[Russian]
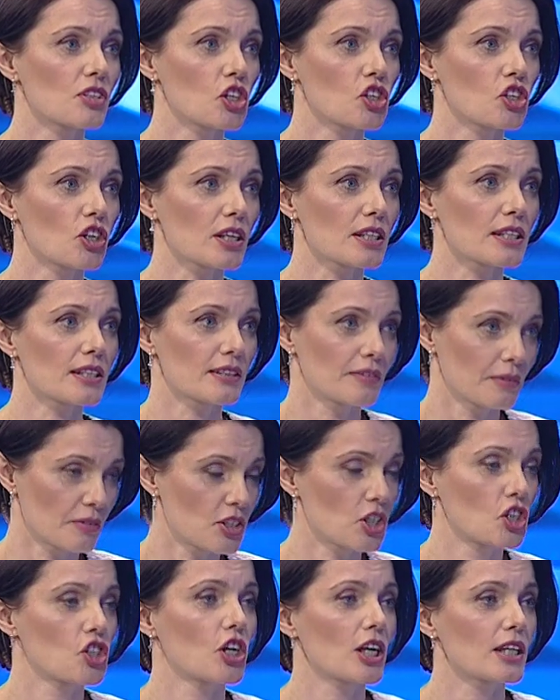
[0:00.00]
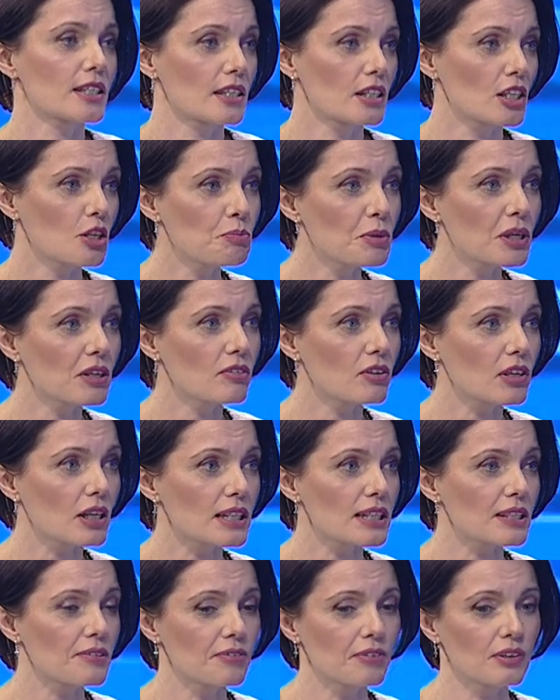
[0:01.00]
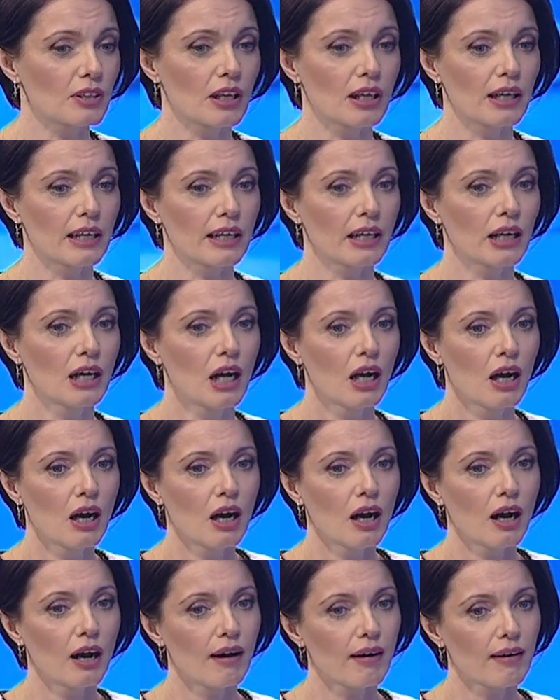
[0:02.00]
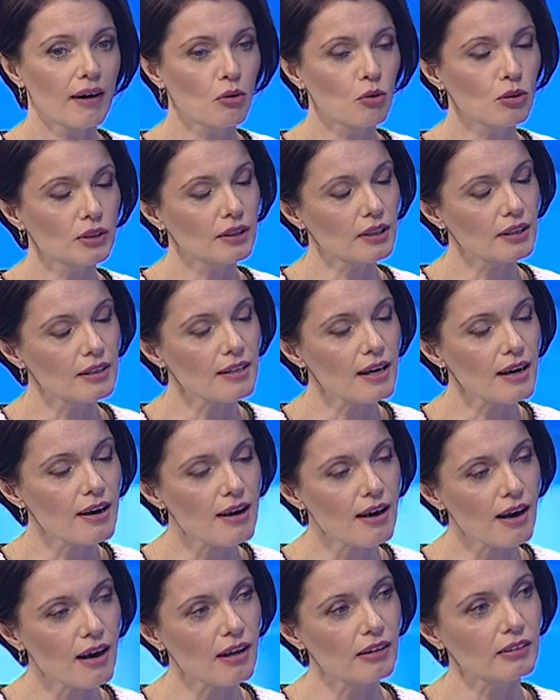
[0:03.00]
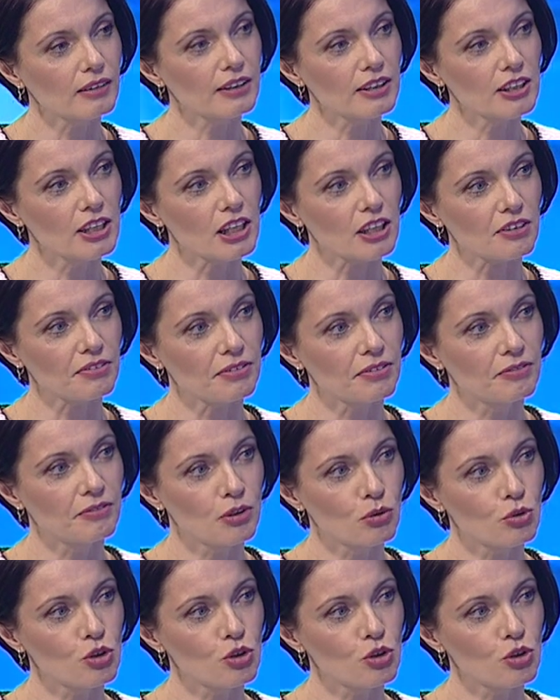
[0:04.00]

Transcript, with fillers: встречается не первый раз в финале. А какой-то накал нерв вы